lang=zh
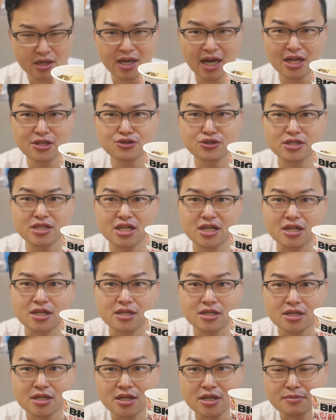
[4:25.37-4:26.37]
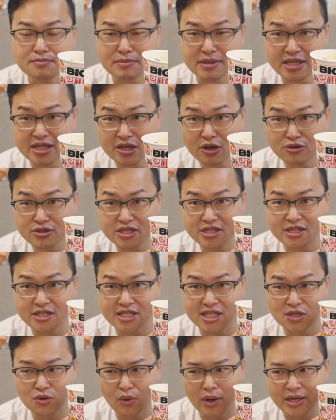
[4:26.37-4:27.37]
阿伦觉得迷肉记的
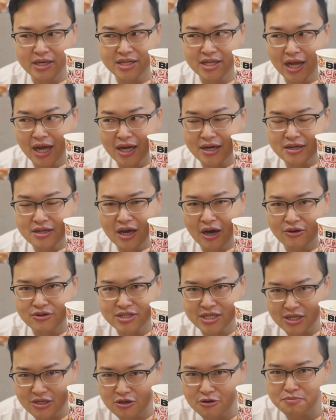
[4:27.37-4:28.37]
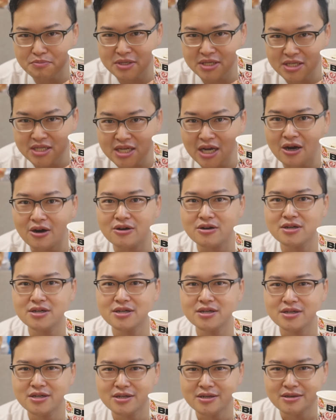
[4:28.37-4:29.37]
这碗的汤呢，好像有比较
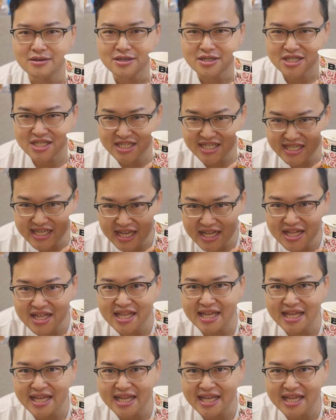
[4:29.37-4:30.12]
鲜